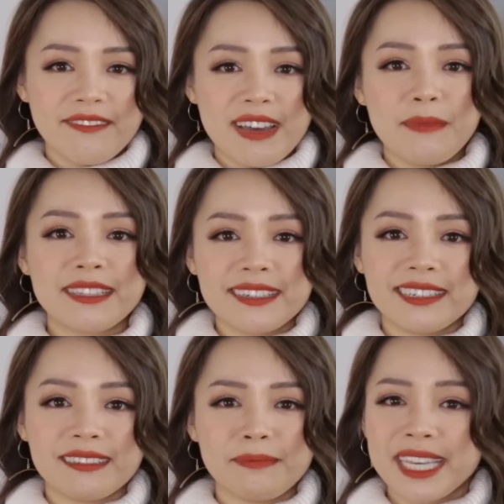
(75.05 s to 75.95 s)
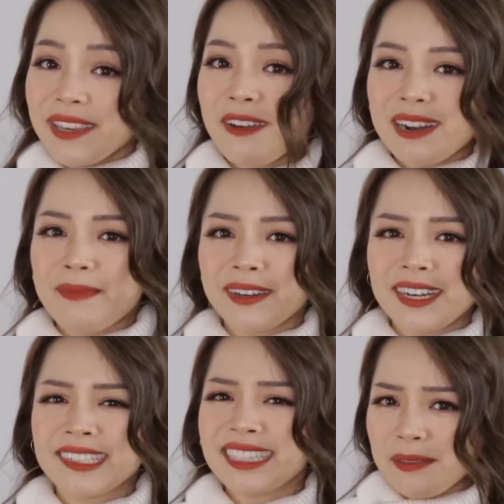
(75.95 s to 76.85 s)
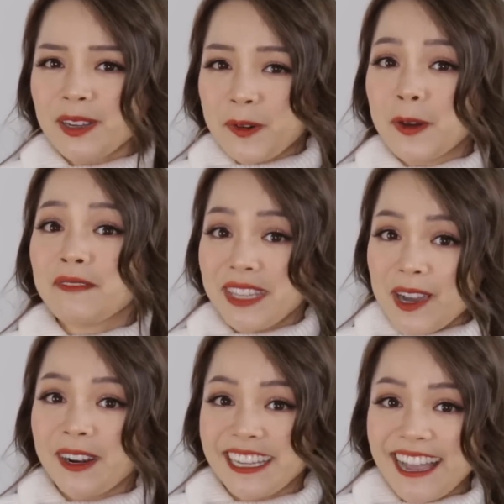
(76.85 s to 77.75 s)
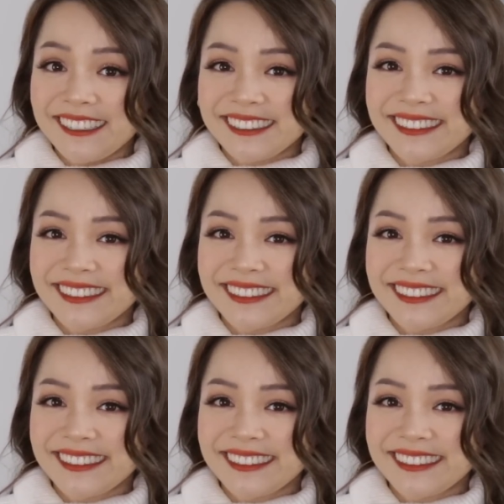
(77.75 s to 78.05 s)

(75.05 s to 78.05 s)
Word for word: và bây giờ mình hy vọng là mọi người sẽ xem đến cuối video này nhé.